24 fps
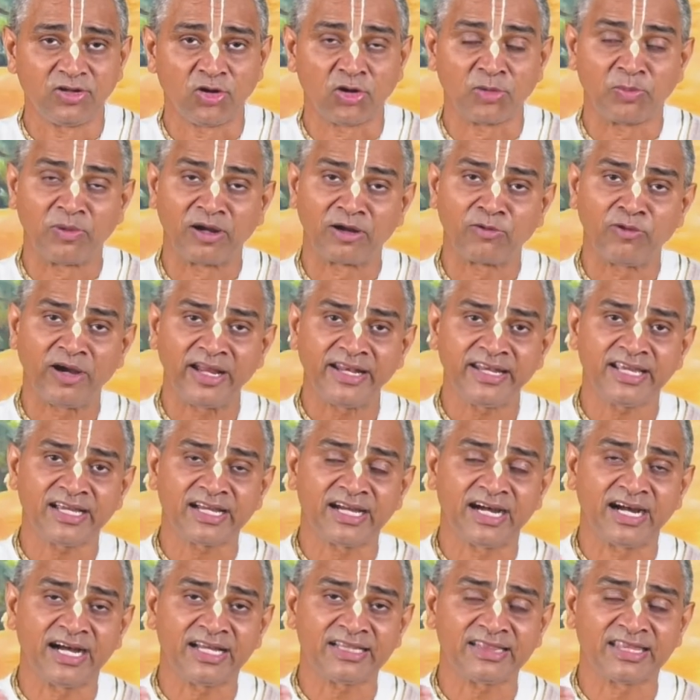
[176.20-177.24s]
और भगवान ने
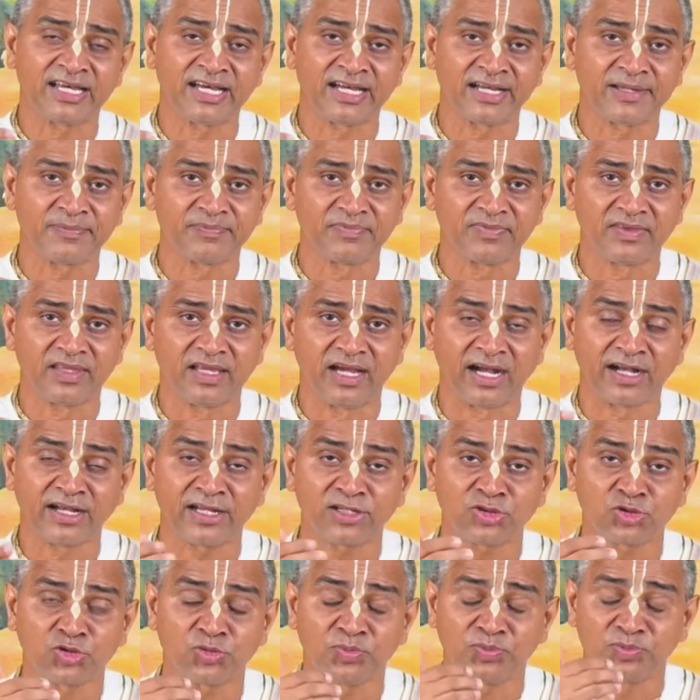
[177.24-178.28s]
कहा था
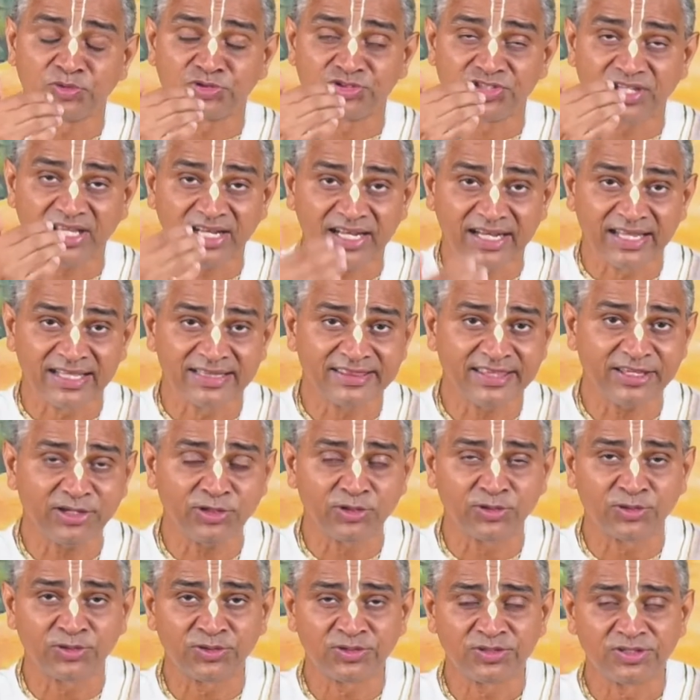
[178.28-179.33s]
अगर तुम मुझे लेते
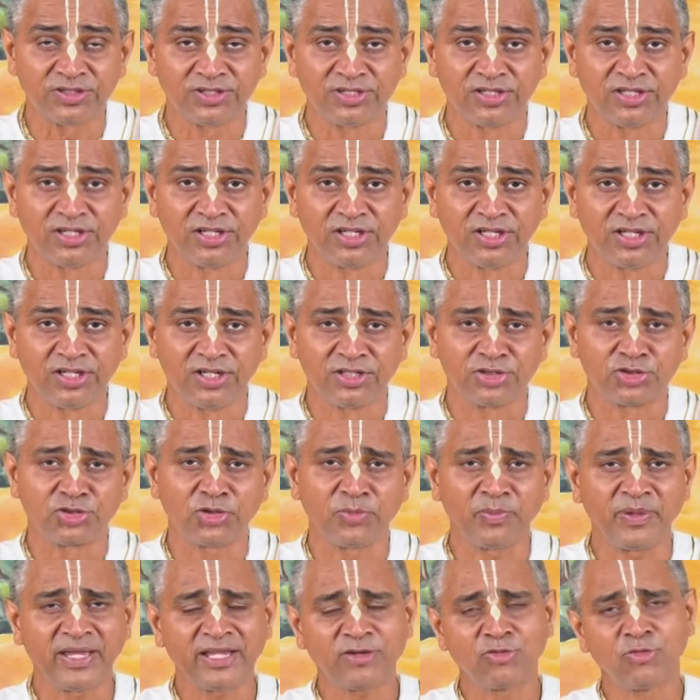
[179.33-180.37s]
हो
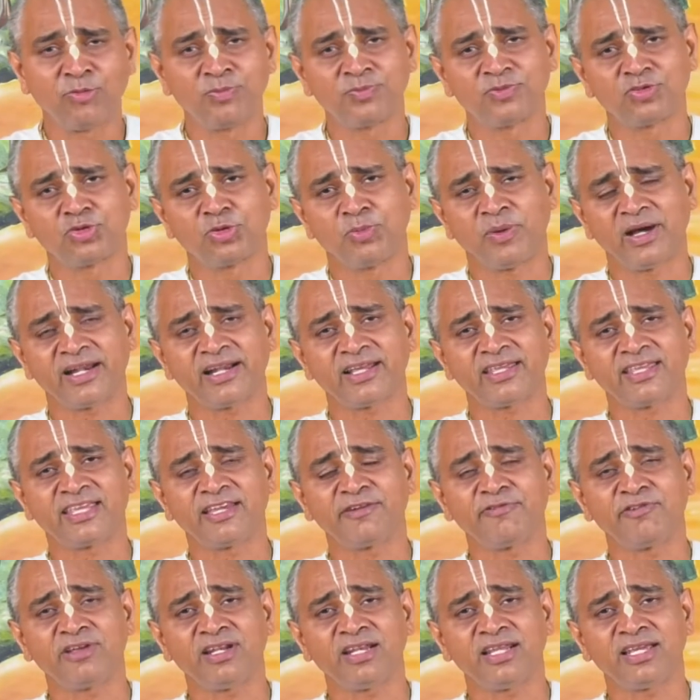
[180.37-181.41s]
तो मैं तुम्हारा
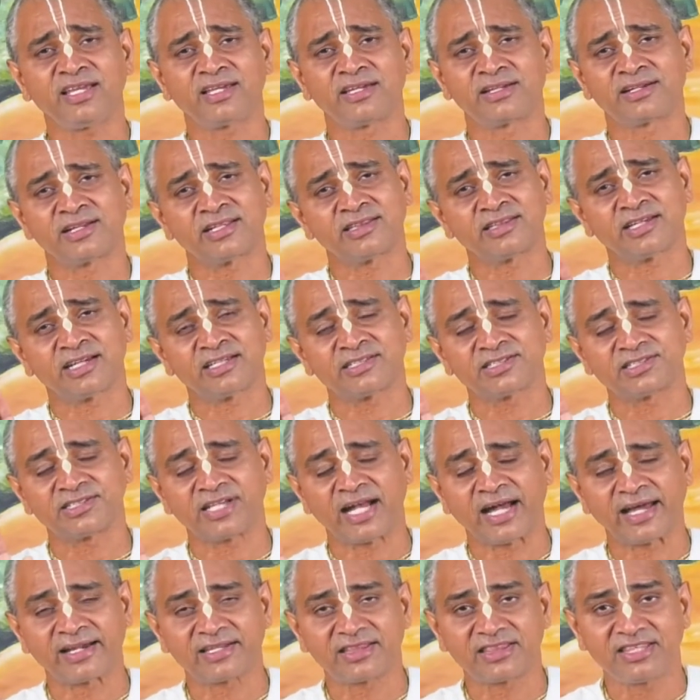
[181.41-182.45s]
केवल एक रथ का
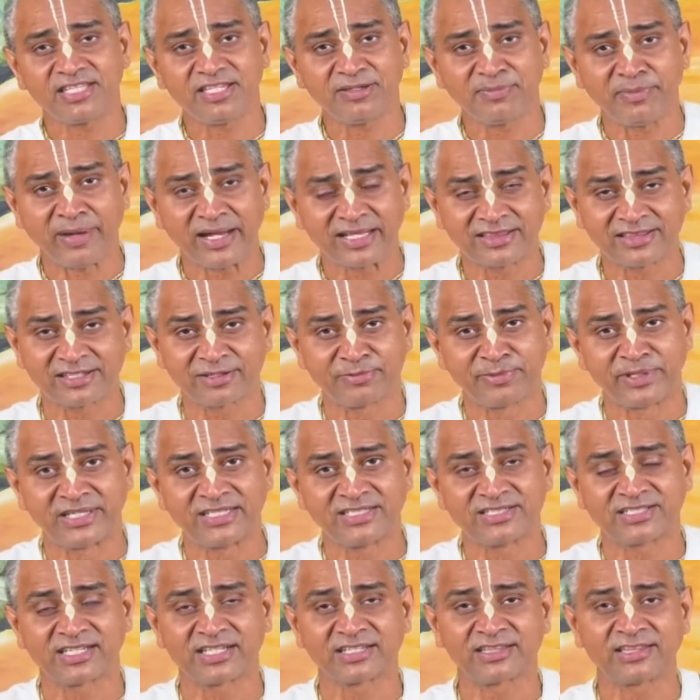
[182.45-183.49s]
सारथी मात्र
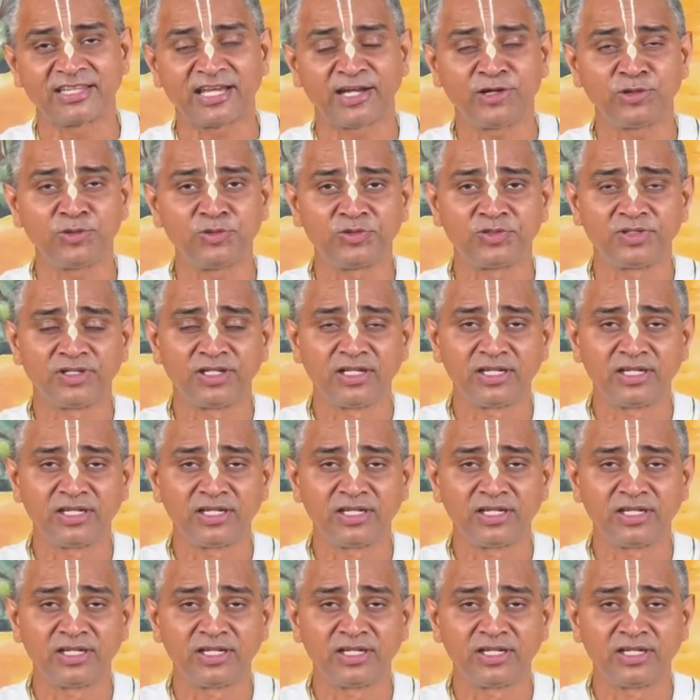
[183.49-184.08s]
बन सकता हूं